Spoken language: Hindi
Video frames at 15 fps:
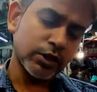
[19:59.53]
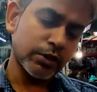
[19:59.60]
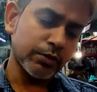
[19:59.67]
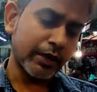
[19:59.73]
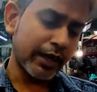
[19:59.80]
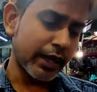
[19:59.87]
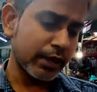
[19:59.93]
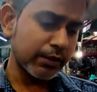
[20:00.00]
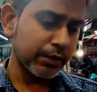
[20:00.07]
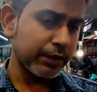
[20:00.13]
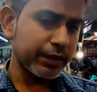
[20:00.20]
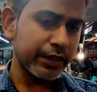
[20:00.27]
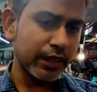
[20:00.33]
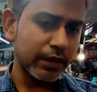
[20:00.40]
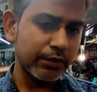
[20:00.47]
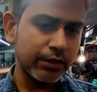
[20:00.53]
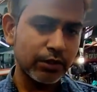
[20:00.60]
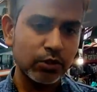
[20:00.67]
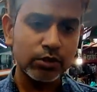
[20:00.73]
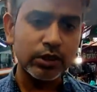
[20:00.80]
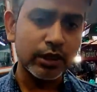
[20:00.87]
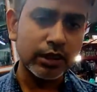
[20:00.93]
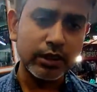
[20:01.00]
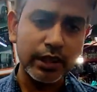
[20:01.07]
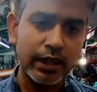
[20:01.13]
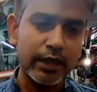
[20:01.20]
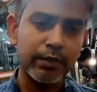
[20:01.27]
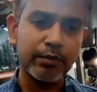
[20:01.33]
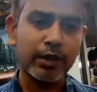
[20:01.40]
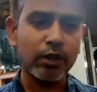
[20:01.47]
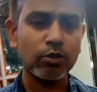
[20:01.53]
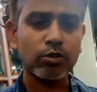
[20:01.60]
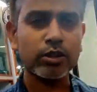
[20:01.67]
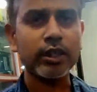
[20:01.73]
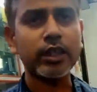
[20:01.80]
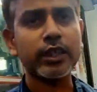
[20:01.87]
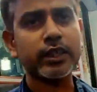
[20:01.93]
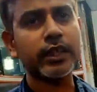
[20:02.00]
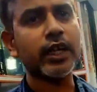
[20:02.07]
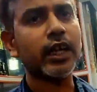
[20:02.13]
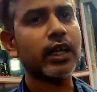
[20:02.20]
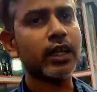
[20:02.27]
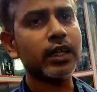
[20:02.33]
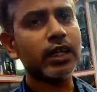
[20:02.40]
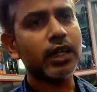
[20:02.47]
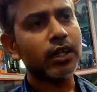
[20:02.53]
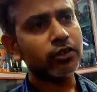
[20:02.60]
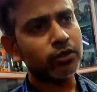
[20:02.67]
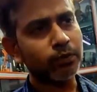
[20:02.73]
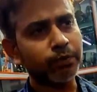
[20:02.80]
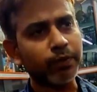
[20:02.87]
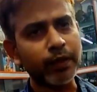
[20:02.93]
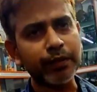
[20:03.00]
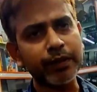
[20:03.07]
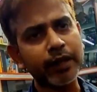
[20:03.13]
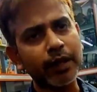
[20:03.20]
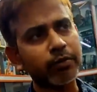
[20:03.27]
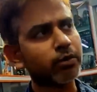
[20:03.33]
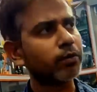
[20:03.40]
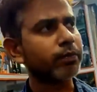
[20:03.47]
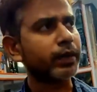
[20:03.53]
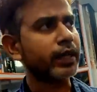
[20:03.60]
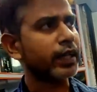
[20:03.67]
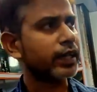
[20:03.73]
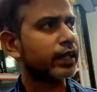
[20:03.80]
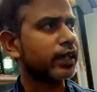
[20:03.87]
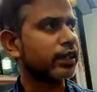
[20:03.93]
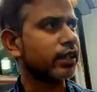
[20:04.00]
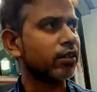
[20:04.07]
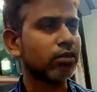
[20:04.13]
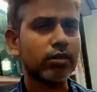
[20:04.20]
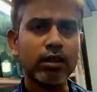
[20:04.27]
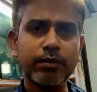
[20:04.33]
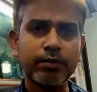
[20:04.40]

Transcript: जी बाहर में भी डिलीवरी हो सकता है मगर उसके लिए क्या है जो पेमेंट आपको पहले करना होगा